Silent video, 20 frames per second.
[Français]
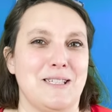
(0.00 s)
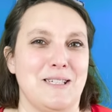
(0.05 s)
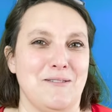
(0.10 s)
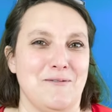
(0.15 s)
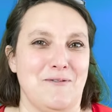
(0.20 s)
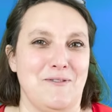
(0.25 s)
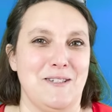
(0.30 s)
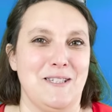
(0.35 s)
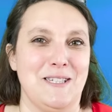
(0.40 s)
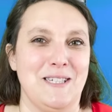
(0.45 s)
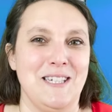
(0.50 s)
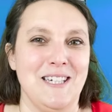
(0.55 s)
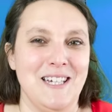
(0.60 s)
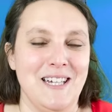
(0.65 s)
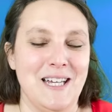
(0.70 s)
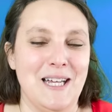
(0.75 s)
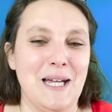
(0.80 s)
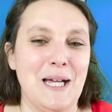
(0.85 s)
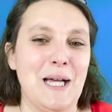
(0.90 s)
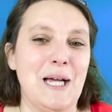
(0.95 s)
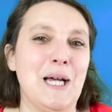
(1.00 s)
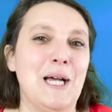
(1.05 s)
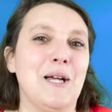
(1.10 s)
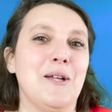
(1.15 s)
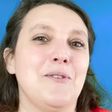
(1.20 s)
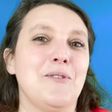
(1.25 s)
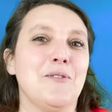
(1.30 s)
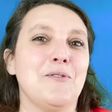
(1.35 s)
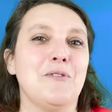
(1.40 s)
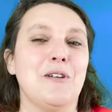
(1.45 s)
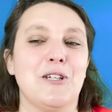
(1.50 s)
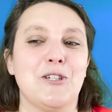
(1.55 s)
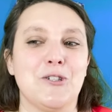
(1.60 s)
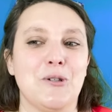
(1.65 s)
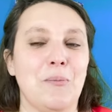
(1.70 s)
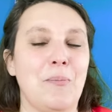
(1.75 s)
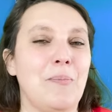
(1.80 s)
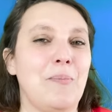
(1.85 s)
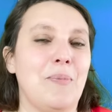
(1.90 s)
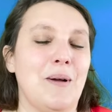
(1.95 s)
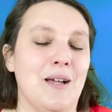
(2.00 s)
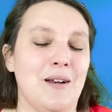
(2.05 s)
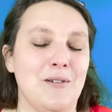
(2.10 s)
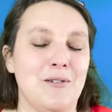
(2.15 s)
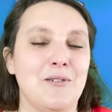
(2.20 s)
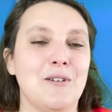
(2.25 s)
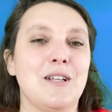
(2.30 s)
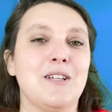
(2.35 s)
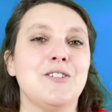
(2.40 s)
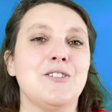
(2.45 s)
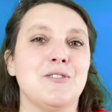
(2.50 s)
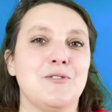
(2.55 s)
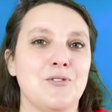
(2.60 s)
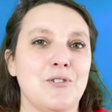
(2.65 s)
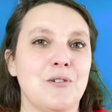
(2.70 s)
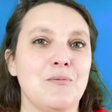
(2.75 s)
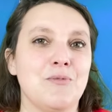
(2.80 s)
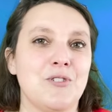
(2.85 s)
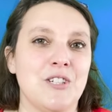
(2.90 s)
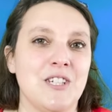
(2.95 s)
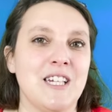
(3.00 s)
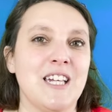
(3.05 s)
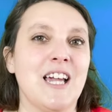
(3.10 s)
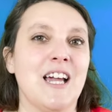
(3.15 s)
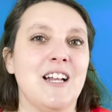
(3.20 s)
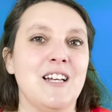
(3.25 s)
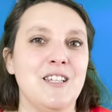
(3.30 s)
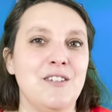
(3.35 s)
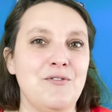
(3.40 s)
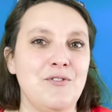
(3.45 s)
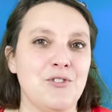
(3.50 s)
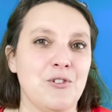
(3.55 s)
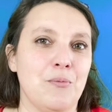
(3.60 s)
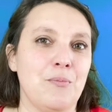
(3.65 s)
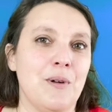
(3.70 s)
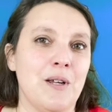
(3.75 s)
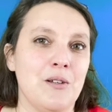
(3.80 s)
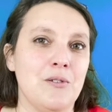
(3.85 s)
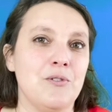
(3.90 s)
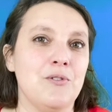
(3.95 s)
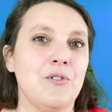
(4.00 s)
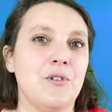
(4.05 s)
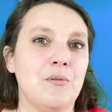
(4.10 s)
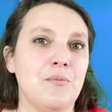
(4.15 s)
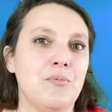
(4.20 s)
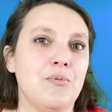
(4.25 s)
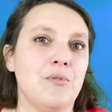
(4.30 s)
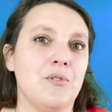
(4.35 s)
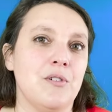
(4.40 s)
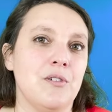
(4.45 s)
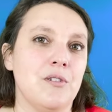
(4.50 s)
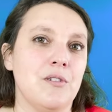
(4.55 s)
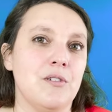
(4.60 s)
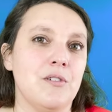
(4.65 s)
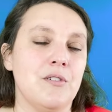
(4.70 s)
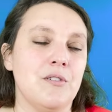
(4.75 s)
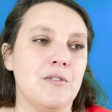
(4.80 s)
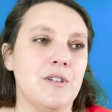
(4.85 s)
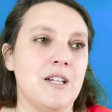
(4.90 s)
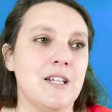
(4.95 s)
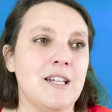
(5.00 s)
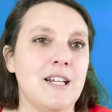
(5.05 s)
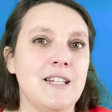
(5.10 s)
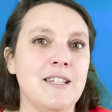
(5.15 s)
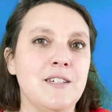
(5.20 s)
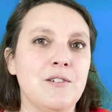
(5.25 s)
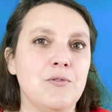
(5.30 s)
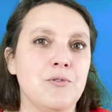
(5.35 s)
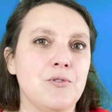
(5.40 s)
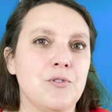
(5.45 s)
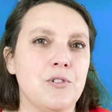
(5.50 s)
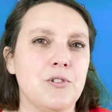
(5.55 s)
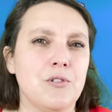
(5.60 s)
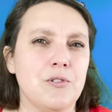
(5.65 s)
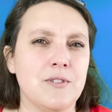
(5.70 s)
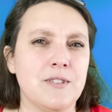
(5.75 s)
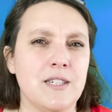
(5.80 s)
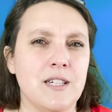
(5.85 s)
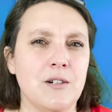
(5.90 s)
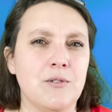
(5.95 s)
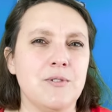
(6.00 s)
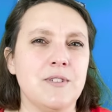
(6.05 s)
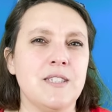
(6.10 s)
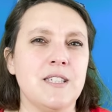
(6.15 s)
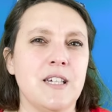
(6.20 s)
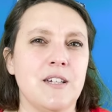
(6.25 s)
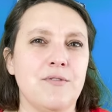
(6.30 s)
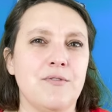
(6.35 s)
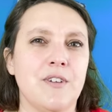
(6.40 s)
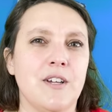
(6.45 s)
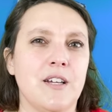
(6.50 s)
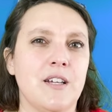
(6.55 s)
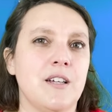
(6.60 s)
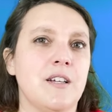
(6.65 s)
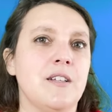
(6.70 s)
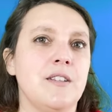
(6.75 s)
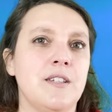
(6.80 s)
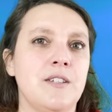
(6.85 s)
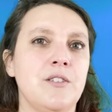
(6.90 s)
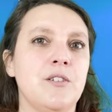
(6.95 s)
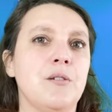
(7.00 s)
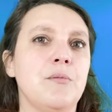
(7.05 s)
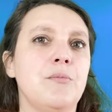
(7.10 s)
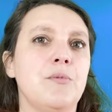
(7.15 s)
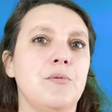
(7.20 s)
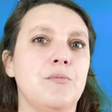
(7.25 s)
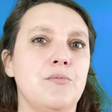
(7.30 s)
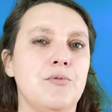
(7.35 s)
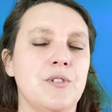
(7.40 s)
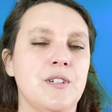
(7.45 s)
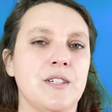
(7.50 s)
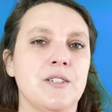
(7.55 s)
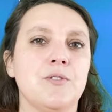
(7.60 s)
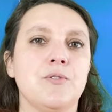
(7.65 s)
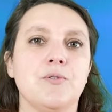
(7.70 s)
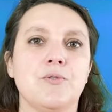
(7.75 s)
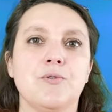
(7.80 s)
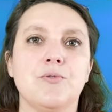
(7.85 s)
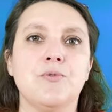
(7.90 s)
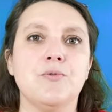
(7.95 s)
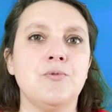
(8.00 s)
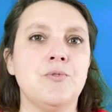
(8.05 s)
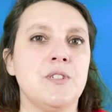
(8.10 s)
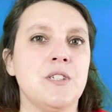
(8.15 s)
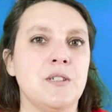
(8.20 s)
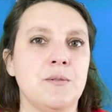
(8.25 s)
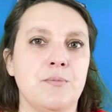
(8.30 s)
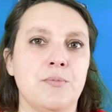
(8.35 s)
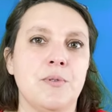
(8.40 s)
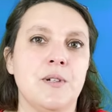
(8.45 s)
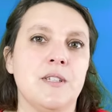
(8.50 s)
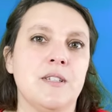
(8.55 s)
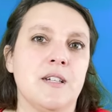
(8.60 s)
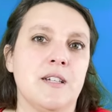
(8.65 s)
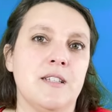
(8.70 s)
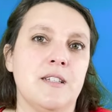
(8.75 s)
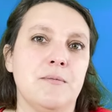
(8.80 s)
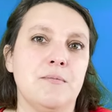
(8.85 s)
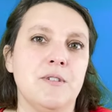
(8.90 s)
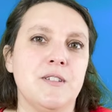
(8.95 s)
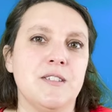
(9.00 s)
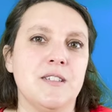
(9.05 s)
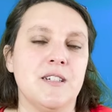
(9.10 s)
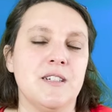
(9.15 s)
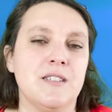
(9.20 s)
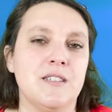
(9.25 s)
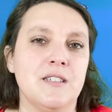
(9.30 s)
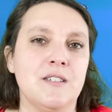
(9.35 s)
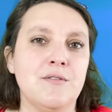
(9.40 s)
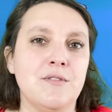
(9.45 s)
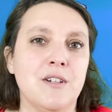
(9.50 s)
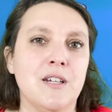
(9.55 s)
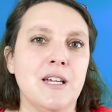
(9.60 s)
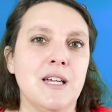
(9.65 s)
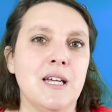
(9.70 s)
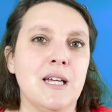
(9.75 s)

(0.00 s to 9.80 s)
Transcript: était fini. Donc voilà, j'en parle, comme j'ai écrit un livre, j'en parle dedans. Pour, euh, voilà, la Ligue contre le cancer aussi a fait un énorme bouquin sur tout ce qui peut être aide administrative,